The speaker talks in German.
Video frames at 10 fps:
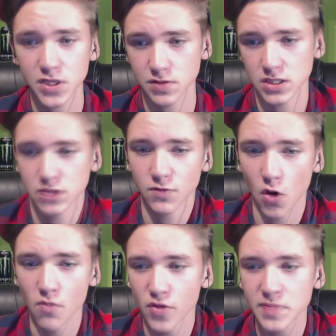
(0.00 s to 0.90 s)
Ich weiß nicht,
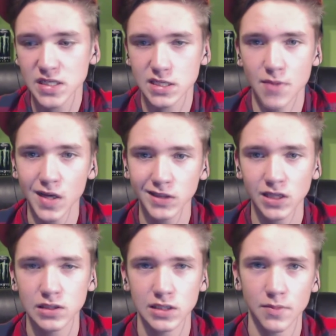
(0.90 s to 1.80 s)
warum Fraps das gemacht
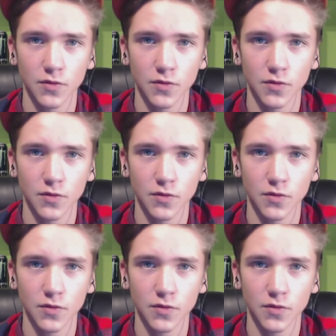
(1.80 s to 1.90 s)
hat. Ich habe